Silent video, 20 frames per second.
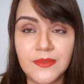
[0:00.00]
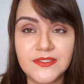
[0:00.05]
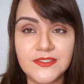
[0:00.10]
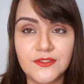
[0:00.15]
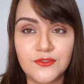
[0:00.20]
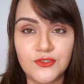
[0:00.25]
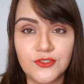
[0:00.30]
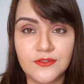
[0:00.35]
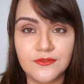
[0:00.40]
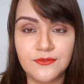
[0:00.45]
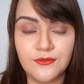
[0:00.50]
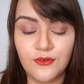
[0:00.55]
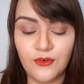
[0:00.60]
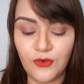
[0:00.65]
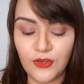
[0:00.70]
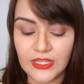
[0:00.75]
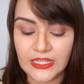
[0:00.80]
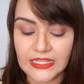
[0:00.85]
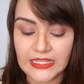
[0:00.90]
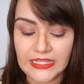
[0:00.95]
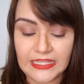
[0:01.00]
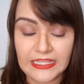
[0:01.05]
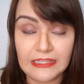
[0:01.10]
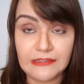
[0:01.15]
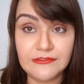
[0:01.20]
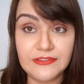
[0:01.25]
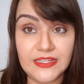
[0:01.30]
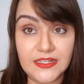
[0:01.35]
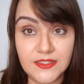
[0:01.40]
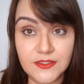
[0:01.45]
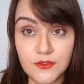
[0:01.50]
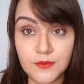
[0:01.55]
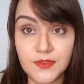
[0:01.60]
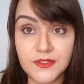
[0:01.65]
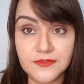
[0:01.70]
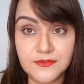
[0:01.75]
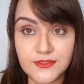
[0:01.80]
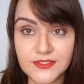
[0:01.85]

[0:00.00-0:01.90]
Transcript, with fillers: Mas eu já vou falando para